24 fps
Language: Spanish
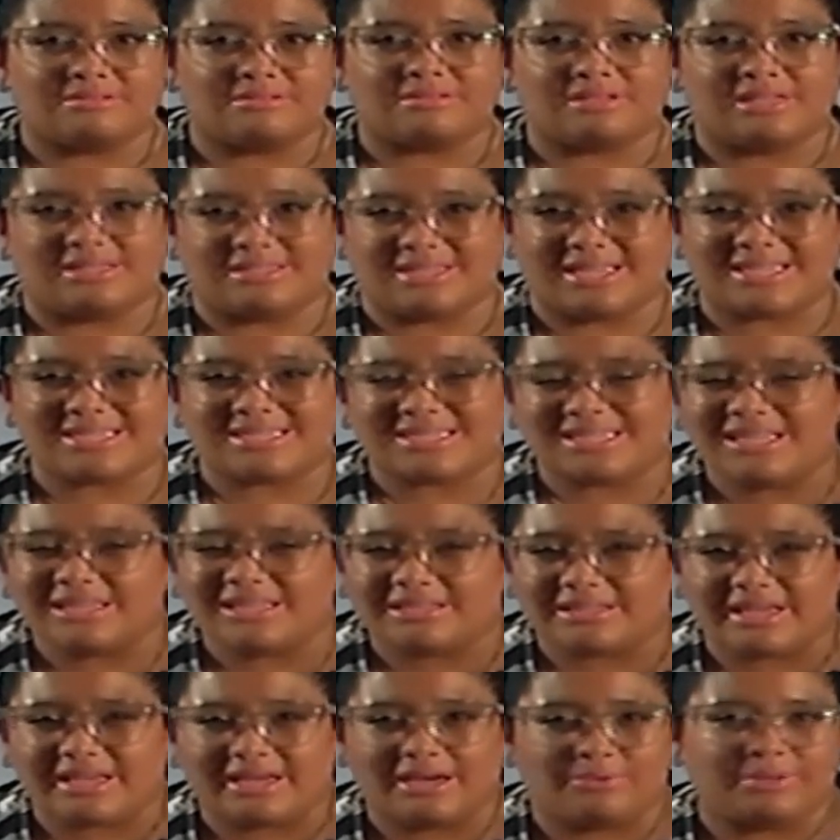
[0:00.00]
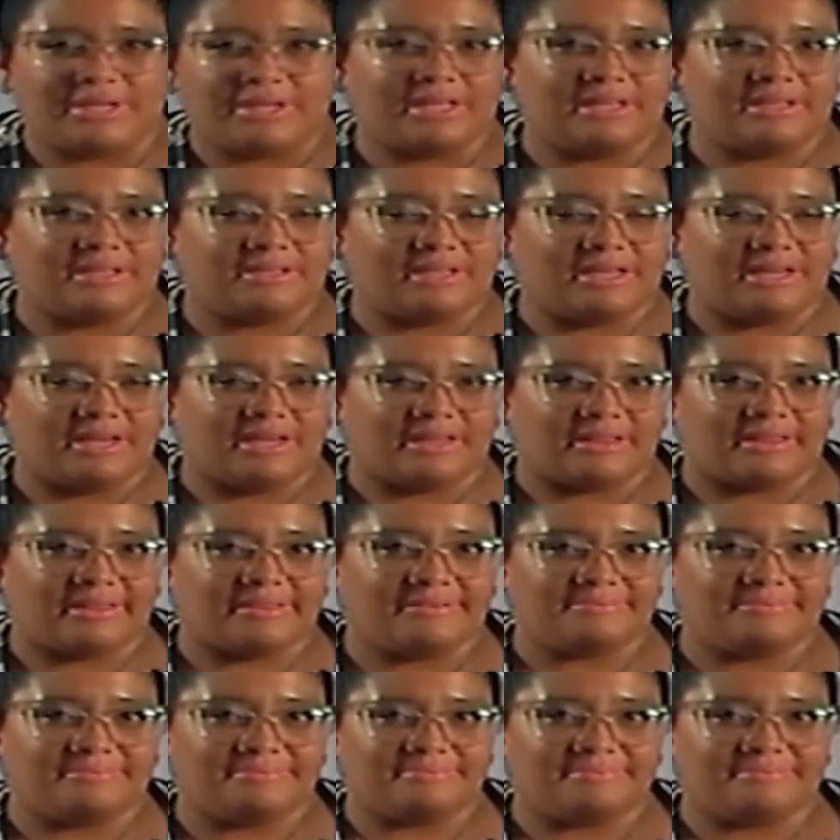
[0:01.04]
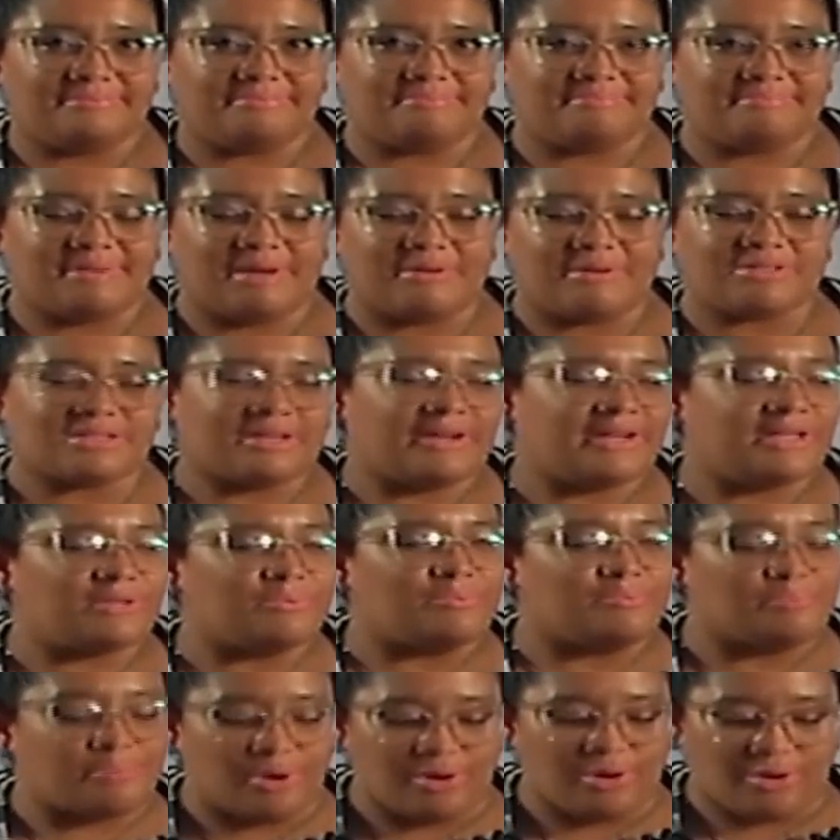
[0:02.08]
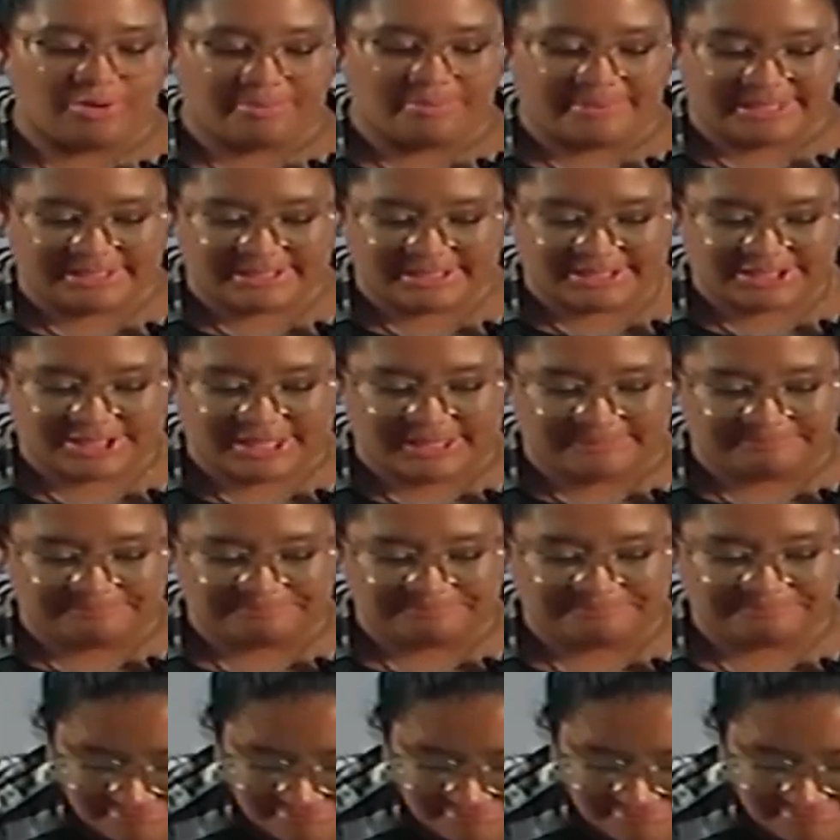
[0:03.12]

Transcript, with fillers: quizás sí tenga una identidad. Vamos a ver un poco más allá.